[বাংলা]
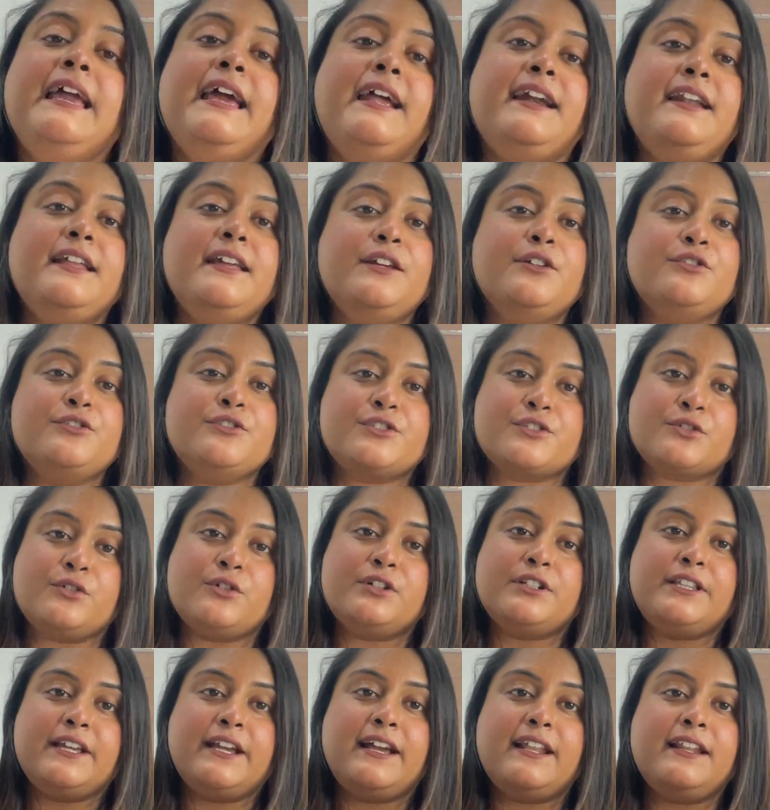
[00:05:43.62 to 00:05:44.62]
এটা ইউজ
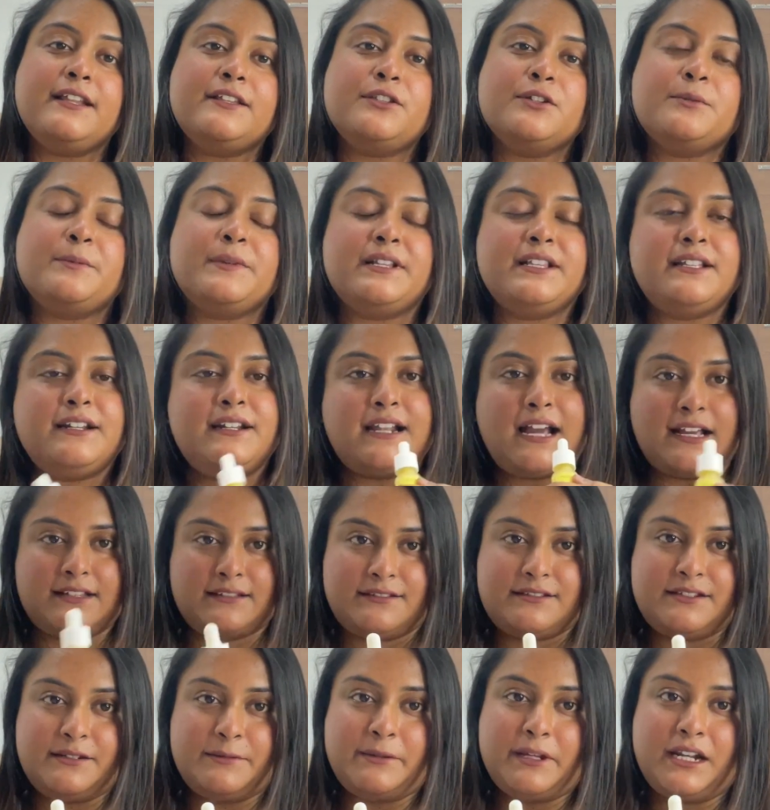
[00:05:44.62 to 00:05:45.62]
করতে গেলে তোমাদের
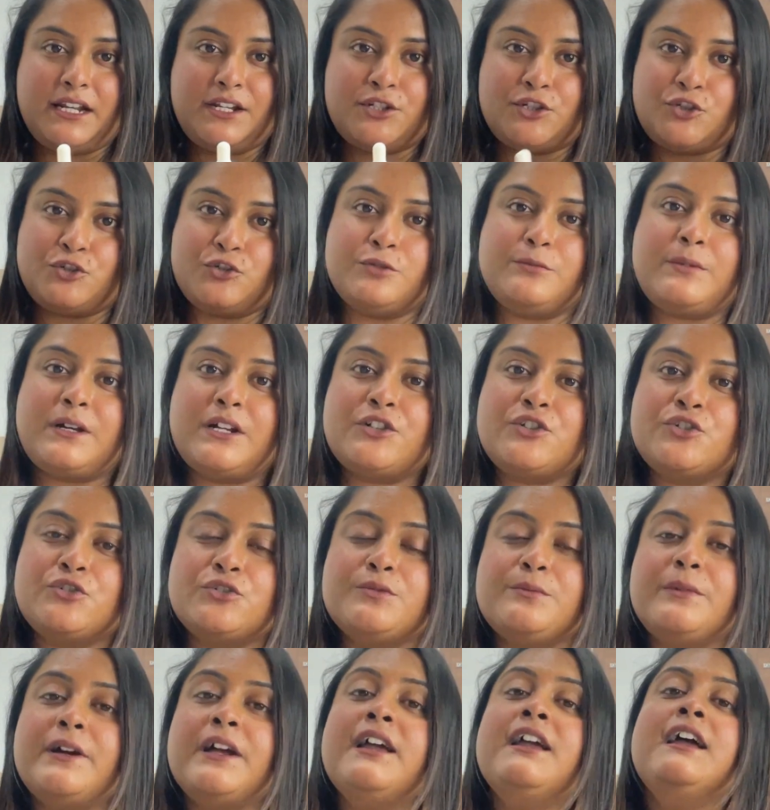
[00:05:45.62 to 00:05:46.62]
রাত্রিবেলা শোবার
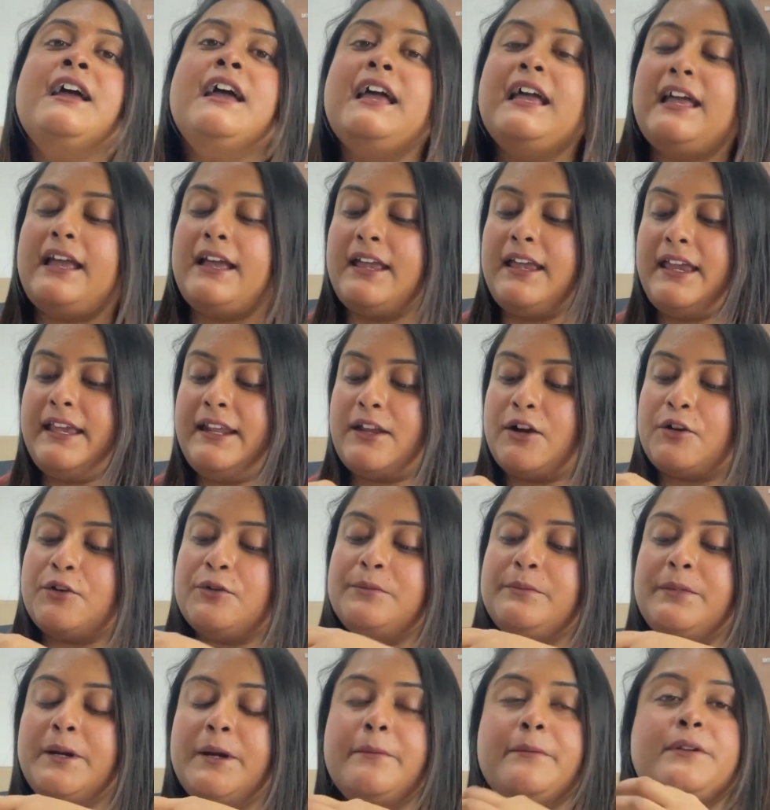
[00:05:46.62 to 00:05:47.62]
সময়
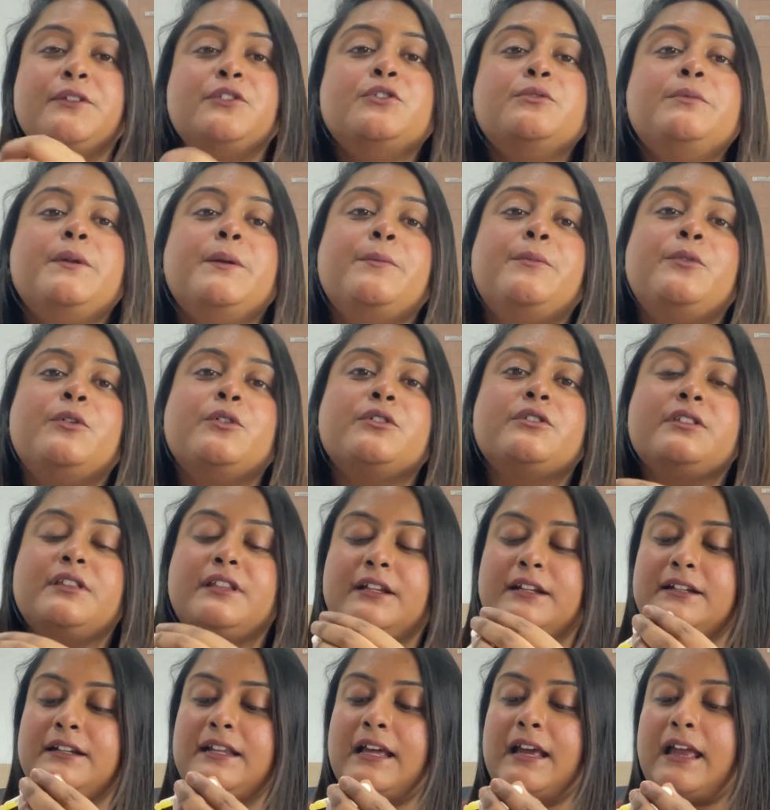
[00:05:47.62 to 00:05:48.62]
এইরকমভাবে তুমি
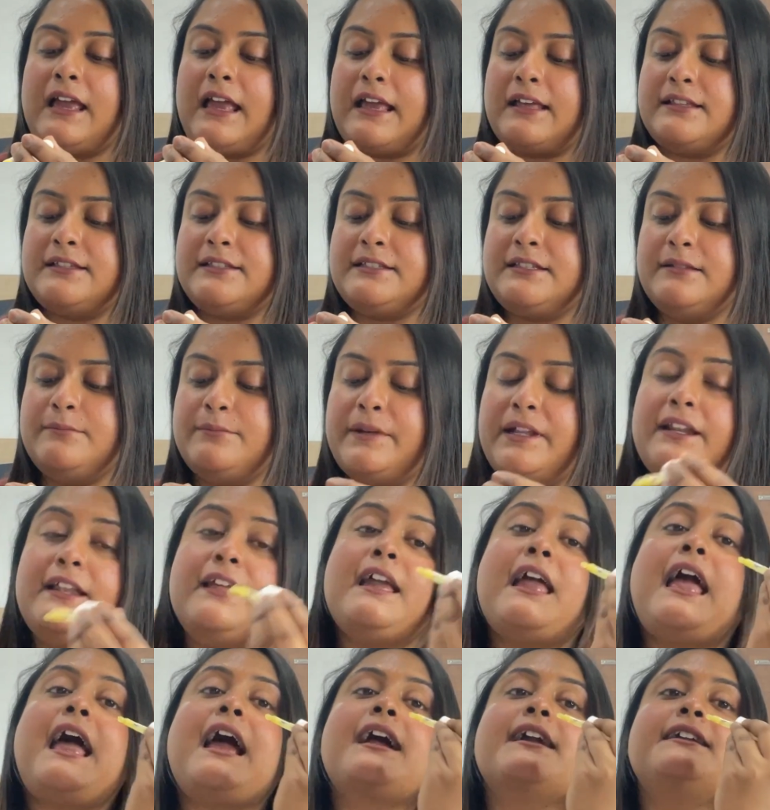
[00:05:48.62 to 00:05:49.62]
প্রত্যেকটা মানে
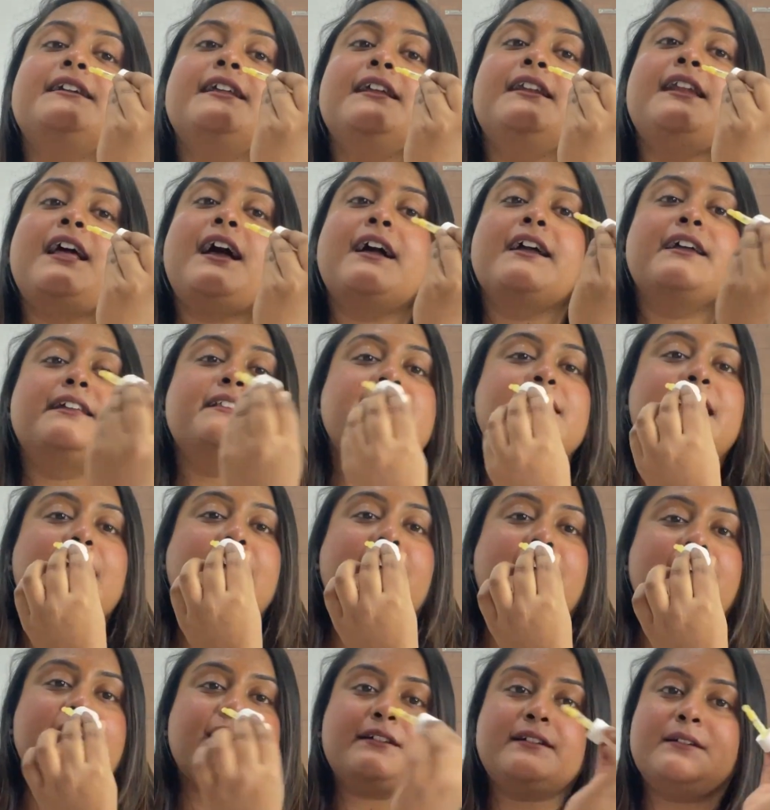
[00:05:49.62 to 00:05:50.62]
একটা নাকেতে
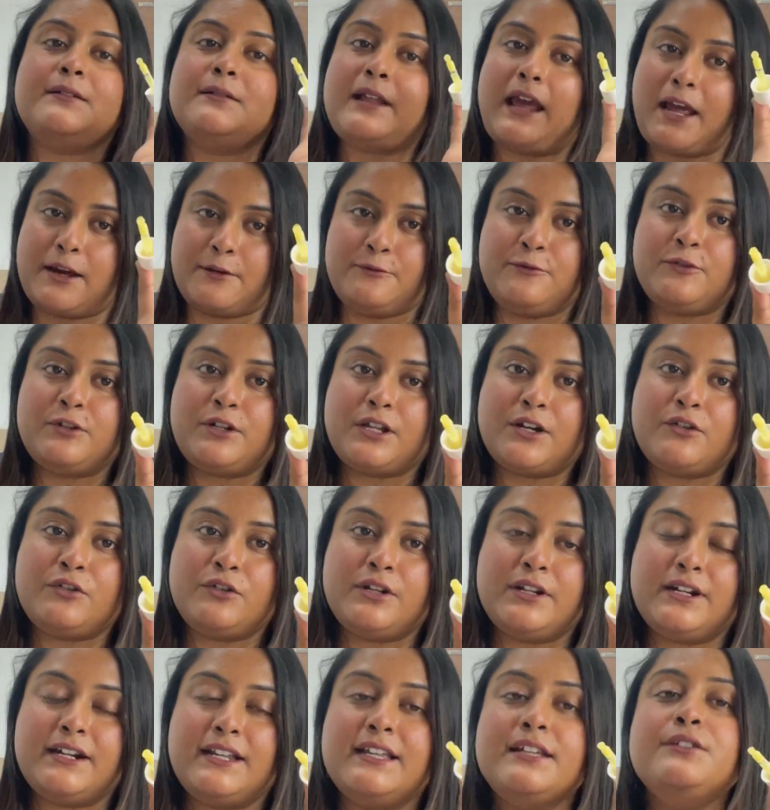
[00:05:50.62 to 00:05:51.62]
এক এক ফোঁটা
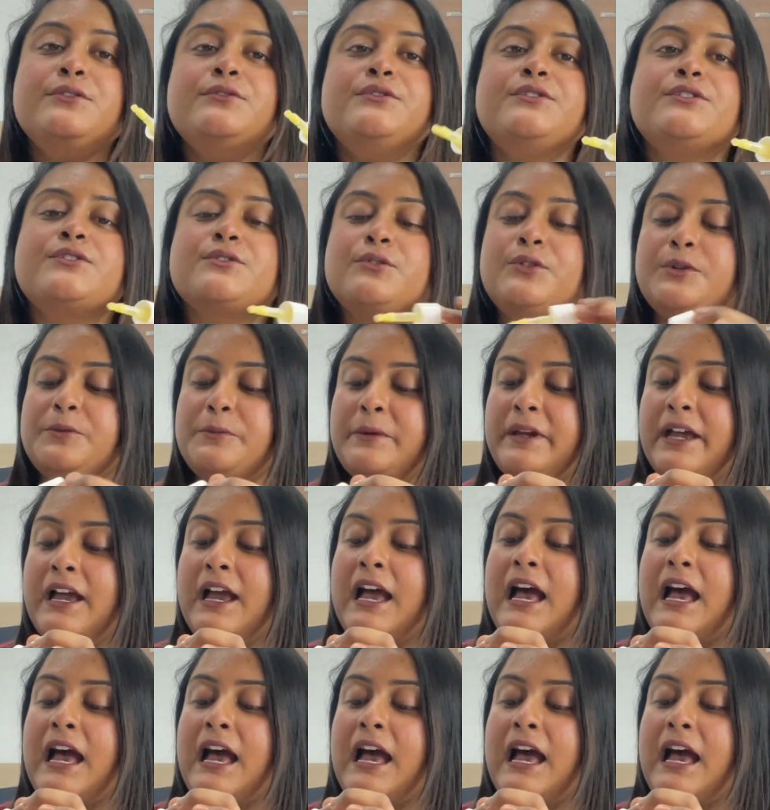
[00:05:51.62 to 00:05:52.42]
করে এটা ইউজ করবে